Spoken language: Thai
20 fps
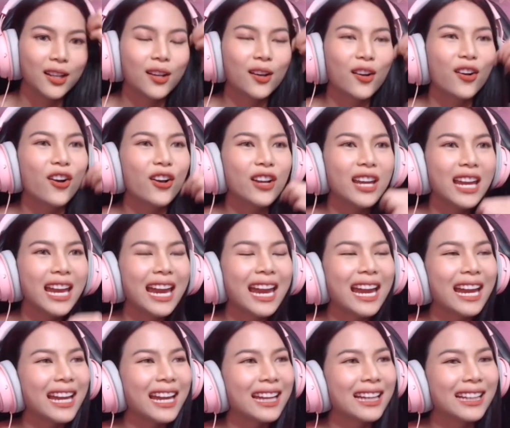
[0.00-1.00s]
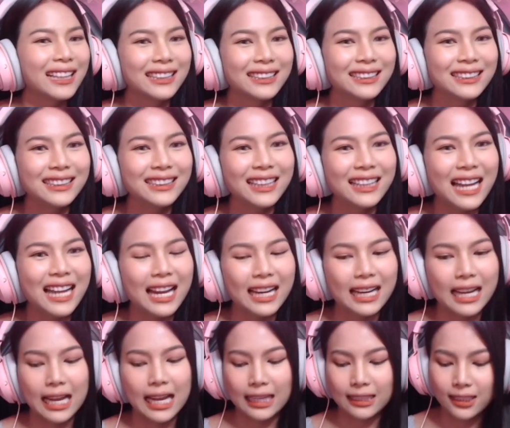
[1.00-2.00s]
โอเคเจอกัน
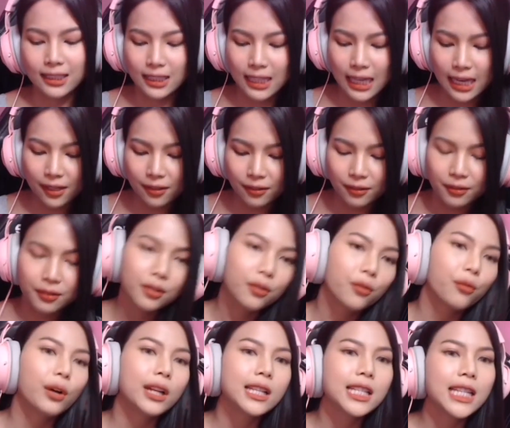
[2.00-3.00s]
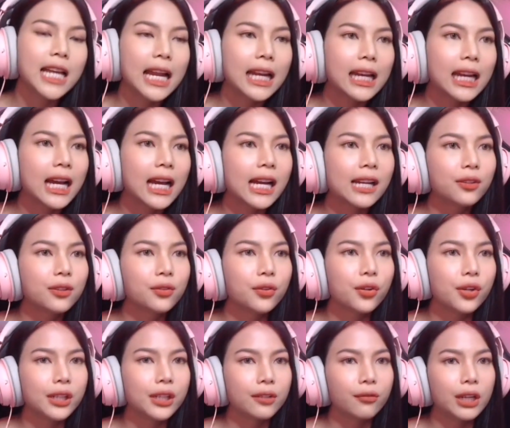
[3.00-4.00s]
ค่ะ เจอกันวันจันทร์นะคะทุกค
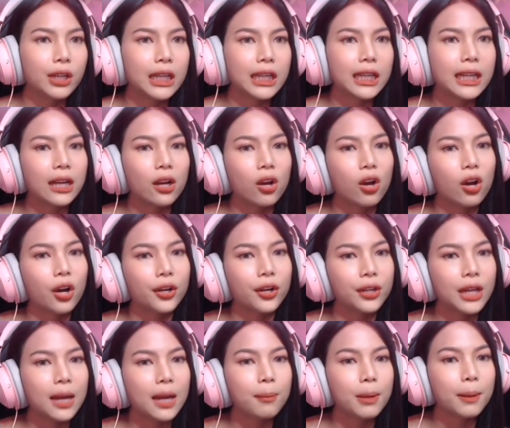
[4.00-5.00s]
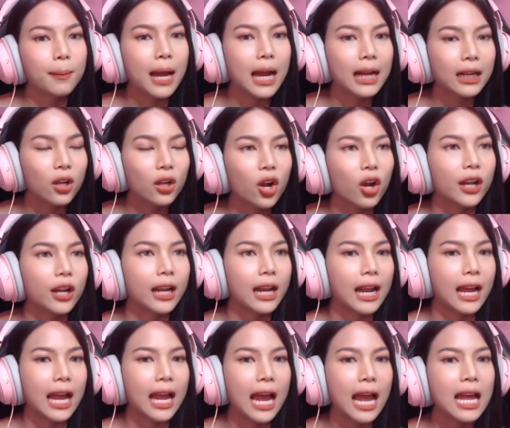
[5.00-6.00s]
น วันนี้นะขออนุญาตไปพักก่อน
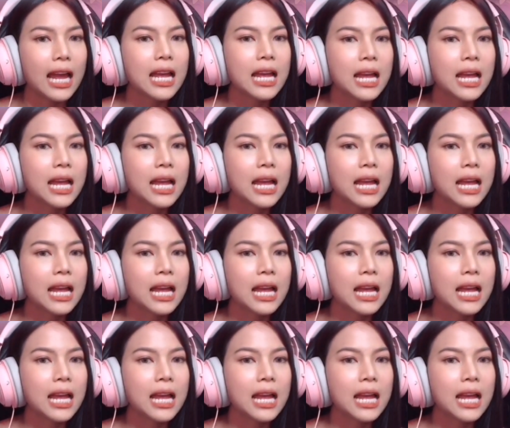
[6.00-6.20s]
นะคะ